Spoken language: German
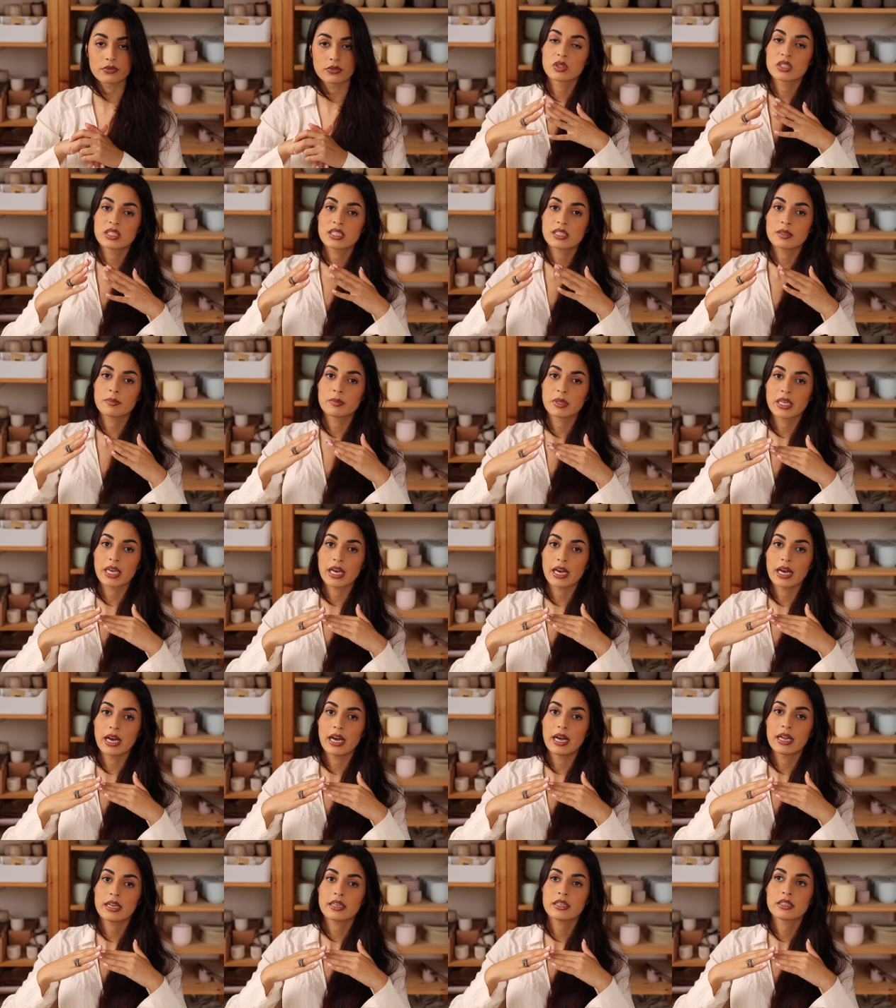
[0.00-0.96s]
Und im
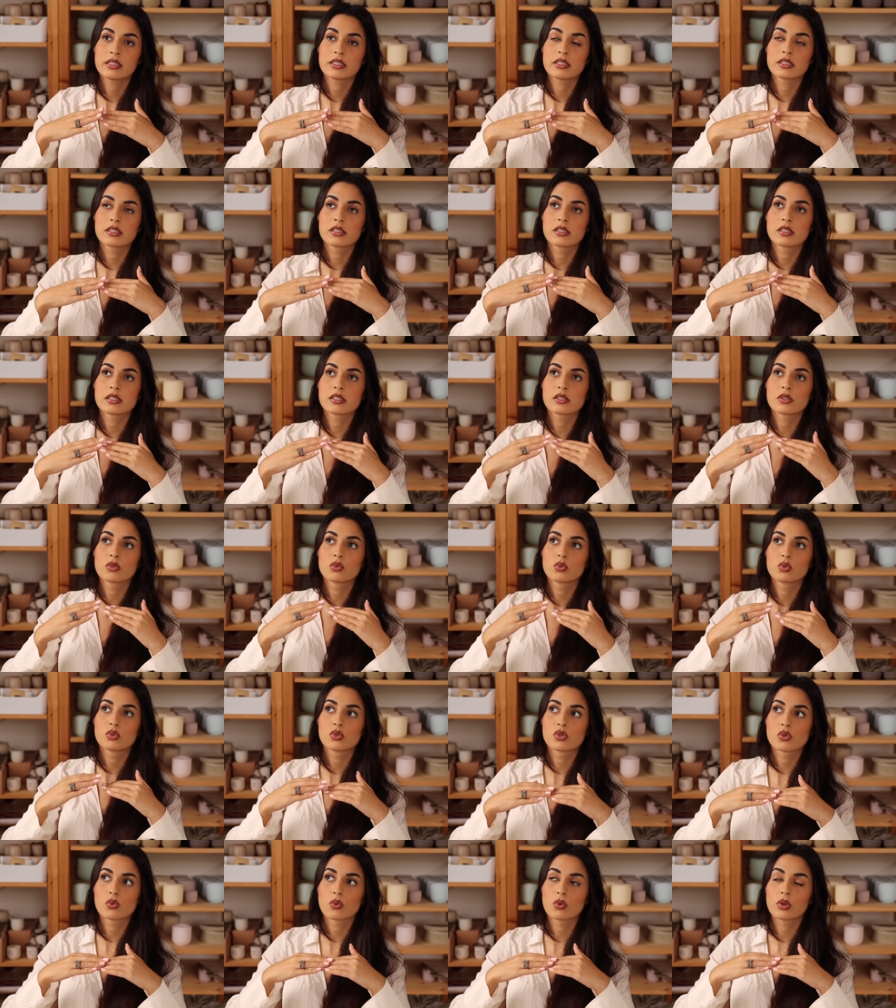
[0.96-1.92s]
Iran ist es
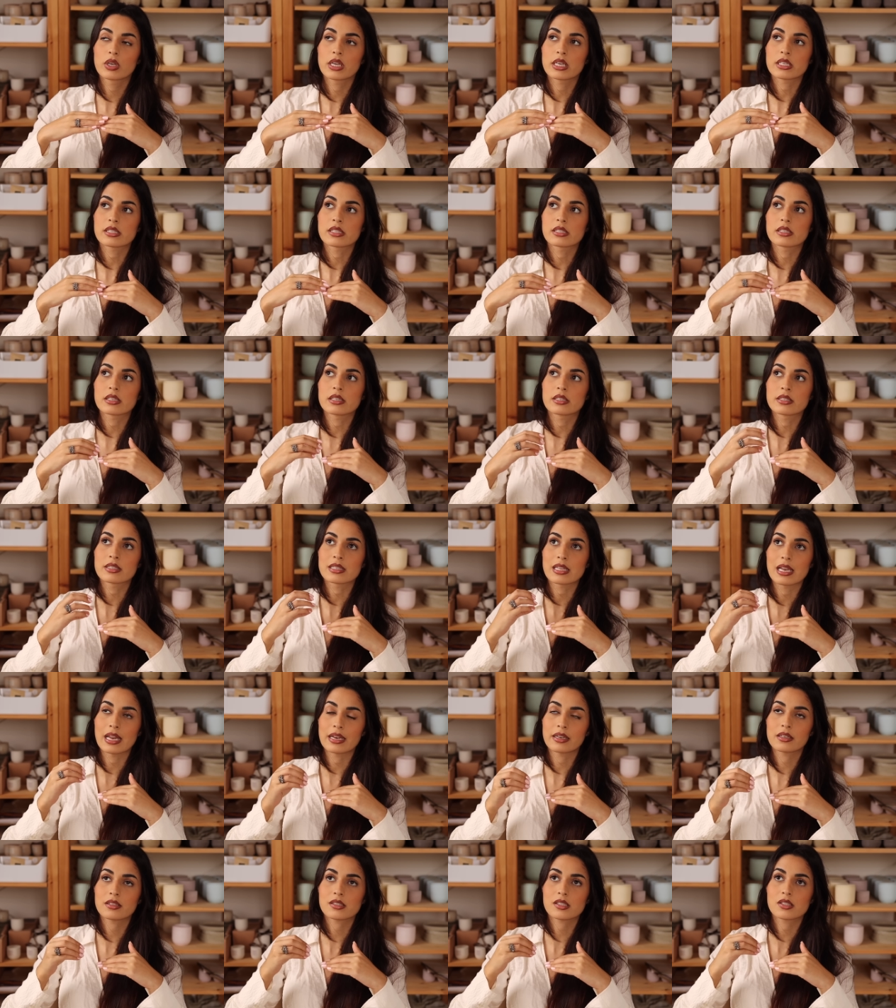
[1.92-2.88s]
nun so, dass es
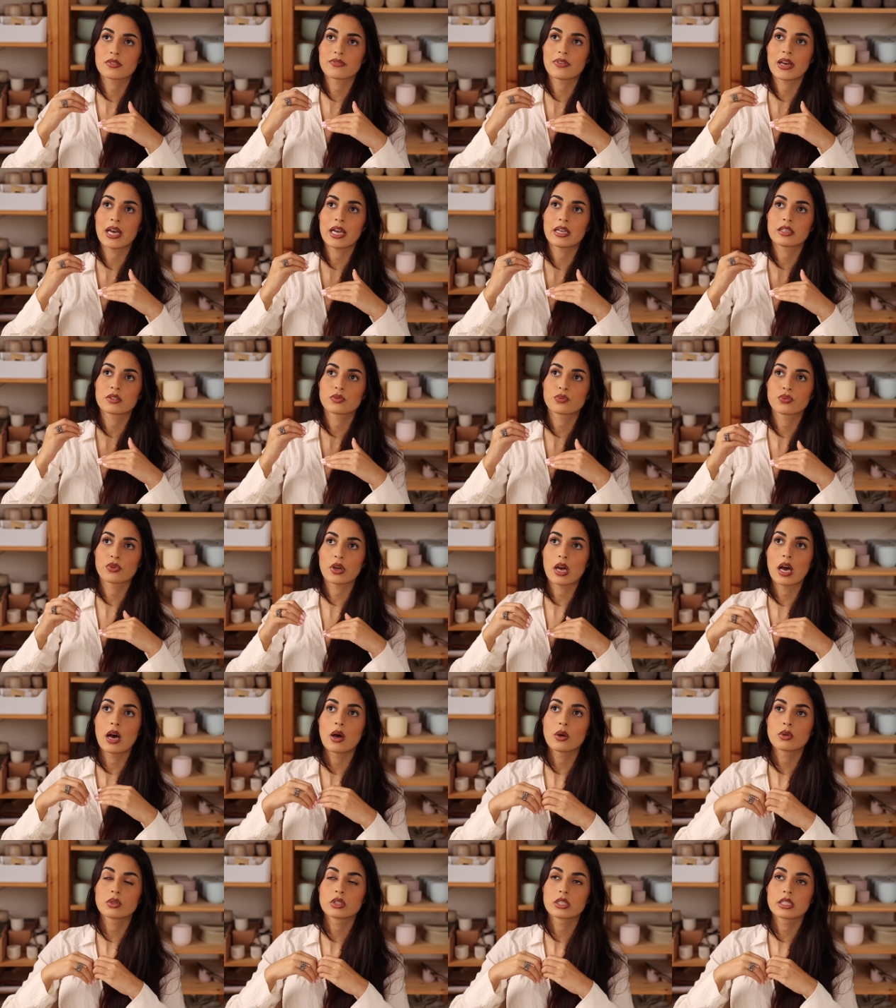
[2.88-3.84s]
landesweit
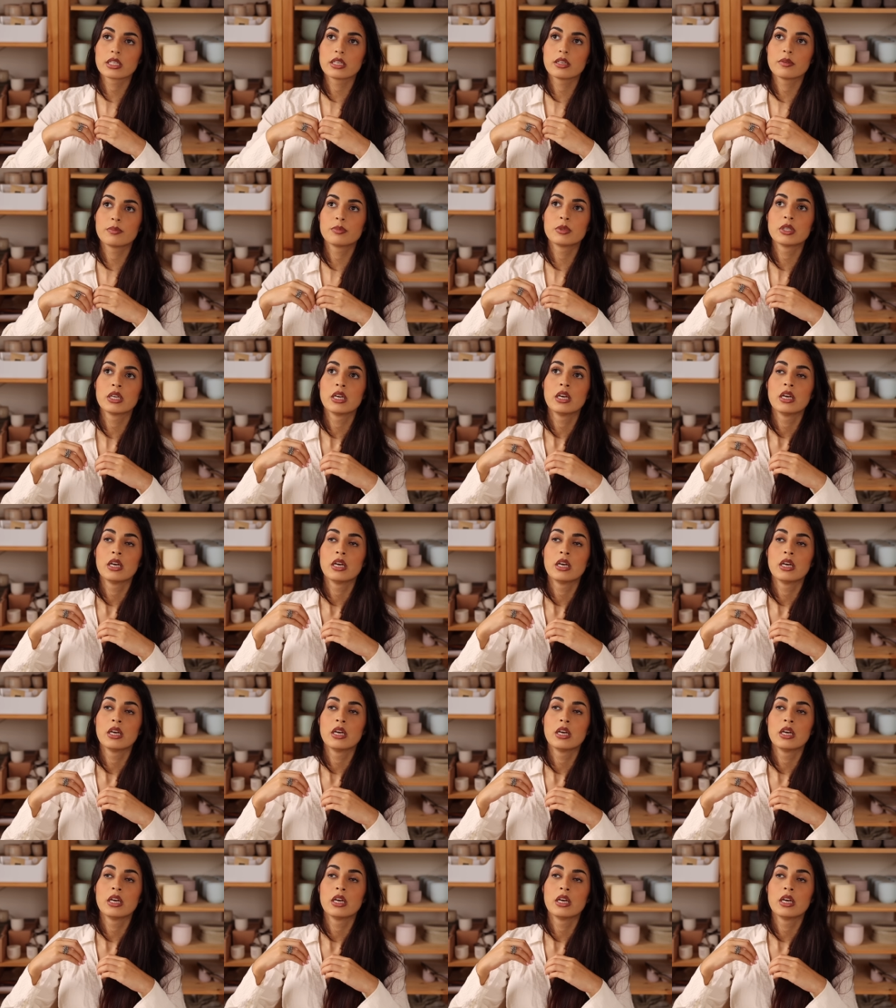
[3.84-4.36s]
Frauen gibt,